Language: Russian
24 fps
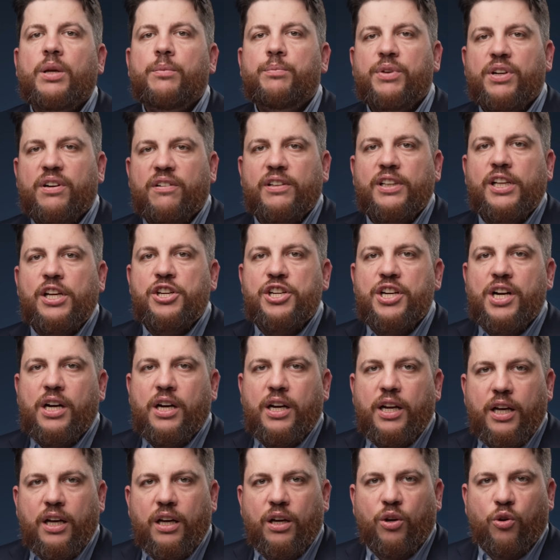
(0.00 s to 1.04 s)

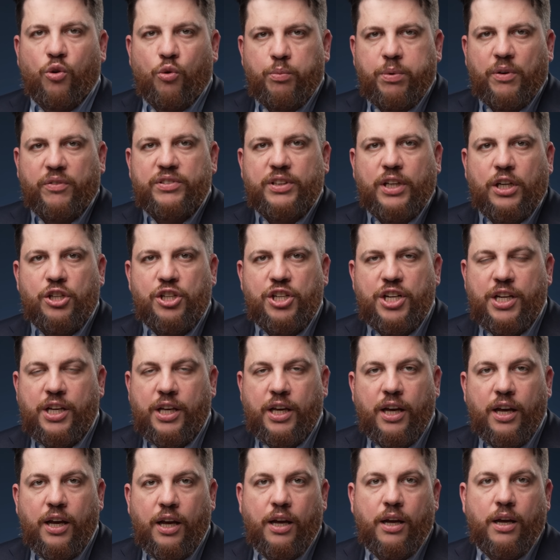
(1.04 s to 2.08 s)
Первоначальная группа
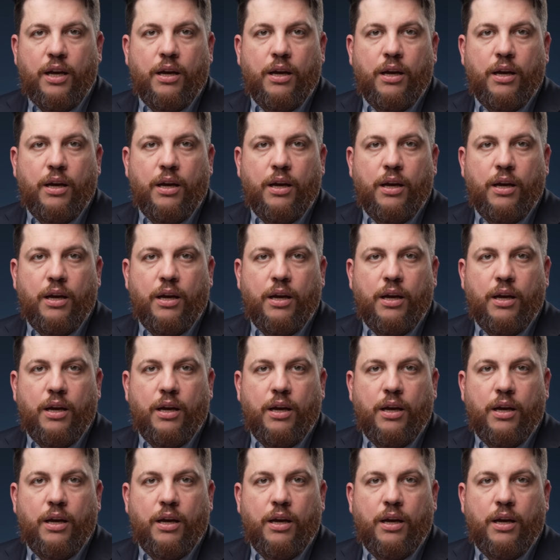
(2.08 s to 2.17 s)
вторжения,